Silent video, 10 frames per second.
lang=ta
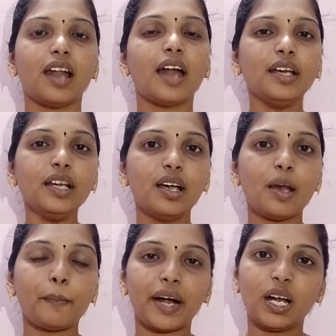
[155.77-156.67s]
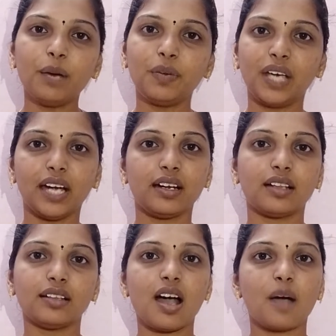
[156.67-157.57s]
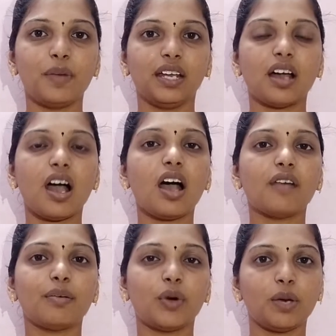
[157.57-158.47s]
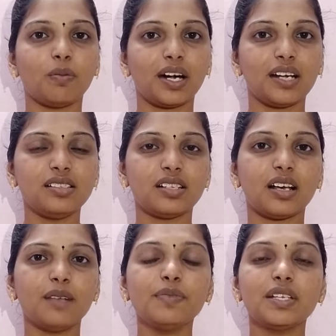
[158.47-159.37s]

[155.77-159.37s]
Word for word: நான் பணம் கேட்டிருந்தான் அப்படின்னா அவனுடைய மனசில்